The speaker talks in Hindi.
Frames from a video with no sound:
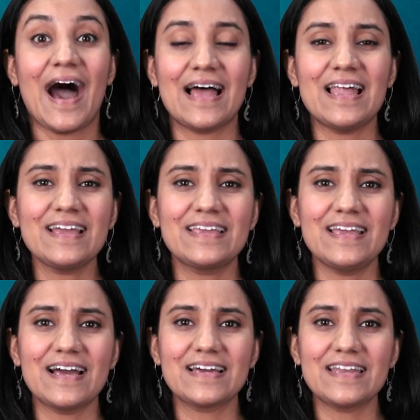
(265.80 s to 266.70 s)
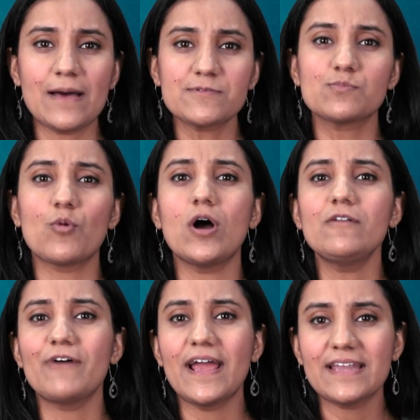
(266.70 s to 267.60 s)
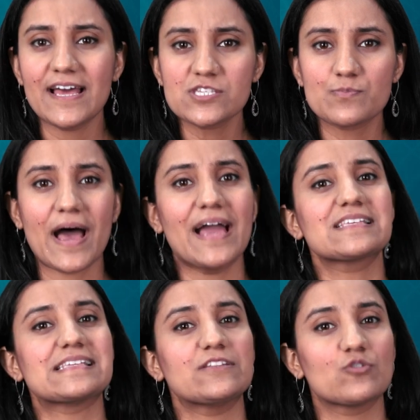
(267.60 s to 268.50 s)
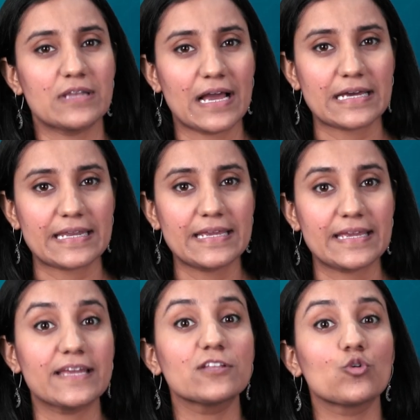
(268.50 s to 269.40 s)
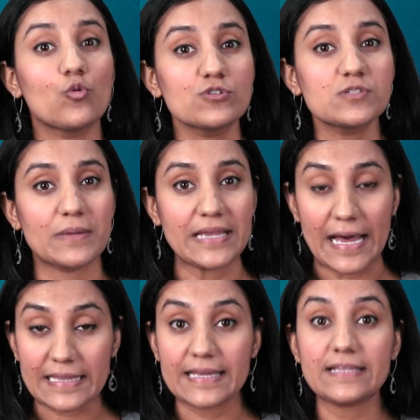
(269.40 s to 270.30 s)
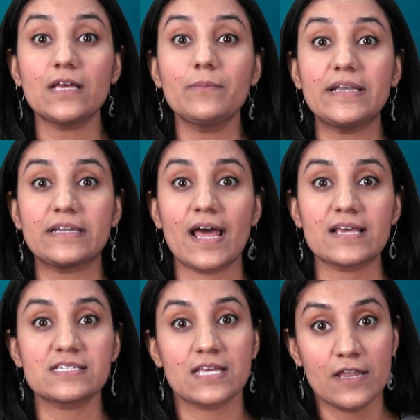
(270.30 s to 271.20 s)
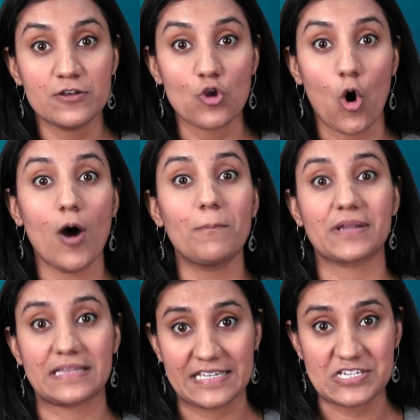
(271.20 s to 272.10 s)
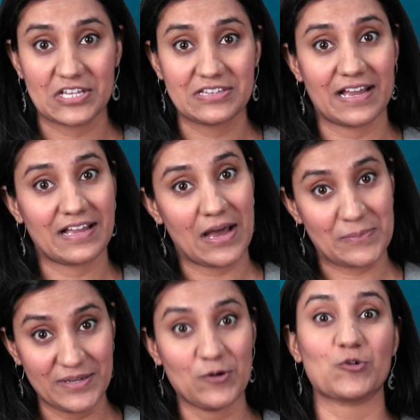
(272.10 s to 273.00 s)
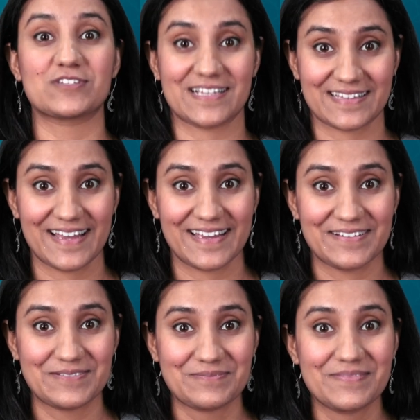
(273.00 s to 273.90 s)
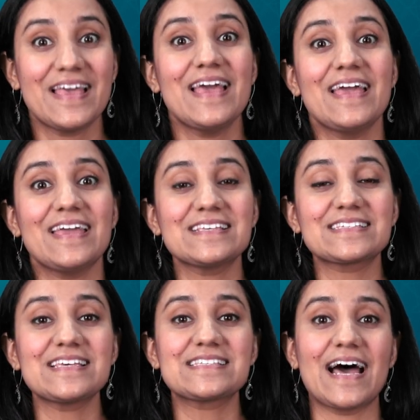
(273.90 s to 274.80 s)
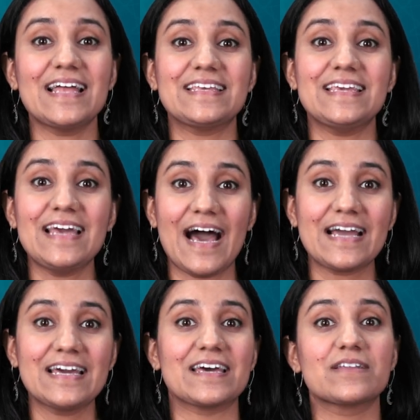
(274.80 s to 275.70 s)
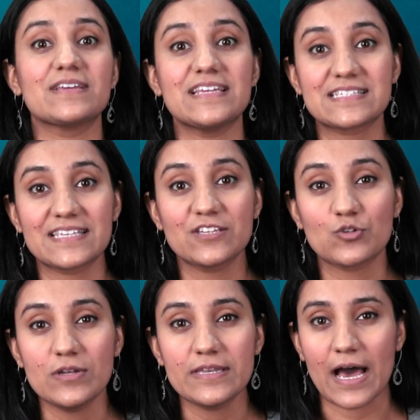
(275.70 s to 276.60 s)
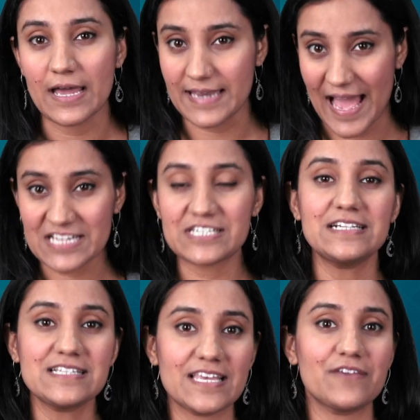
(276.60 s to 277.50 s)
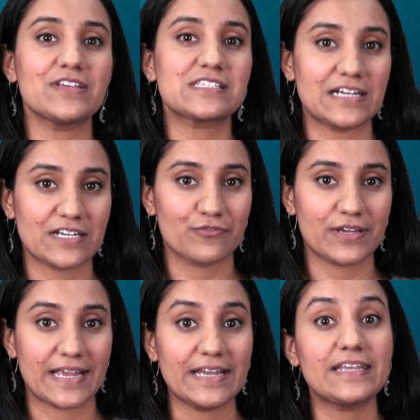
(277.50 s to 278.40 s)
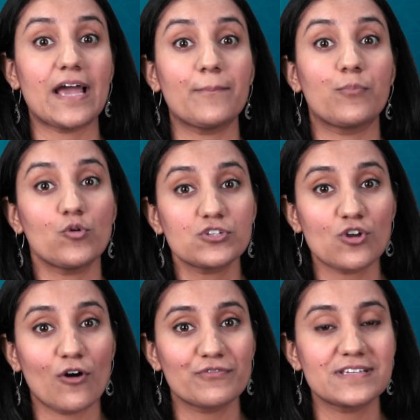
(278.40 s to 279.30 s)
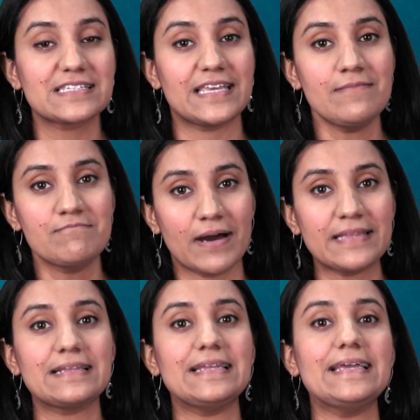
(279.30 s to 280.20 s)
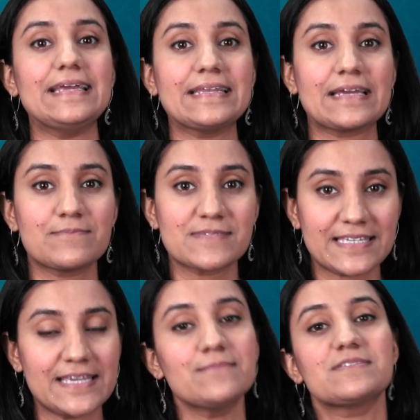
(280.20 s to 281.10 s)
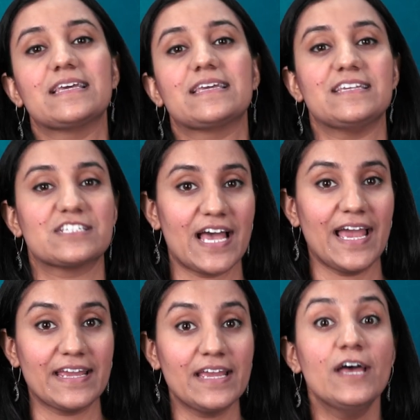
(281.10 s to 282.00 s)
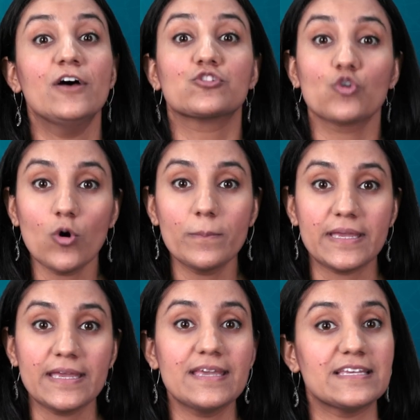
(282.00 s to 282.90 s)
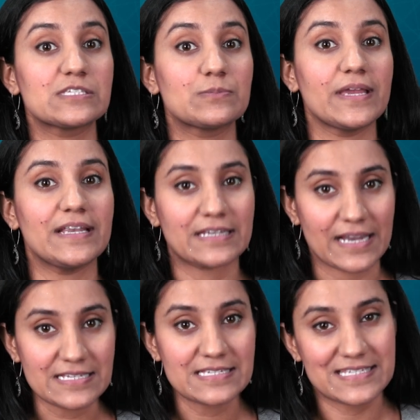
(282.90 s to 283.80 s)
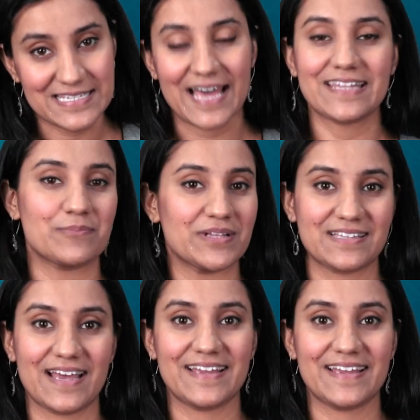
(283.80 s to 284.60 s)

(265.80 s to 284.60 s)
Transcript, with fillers: हालांकि अगर आप स्मॉल फाइनेंस बैंक से तुलना करेंगे तो उसमें अधिकतम इंटरेस्ट 9 प्रतिशत तक का भी हो सकता है इसके साथ ही अगर इसकी तुलना नेशनल सेविंग सर्टिफिकेट या पोस्ट ऑफिस की मंथली इनकम स्कीम से की जाए तो भी इसमें इंटरेस्ट ज़्यादा मिलता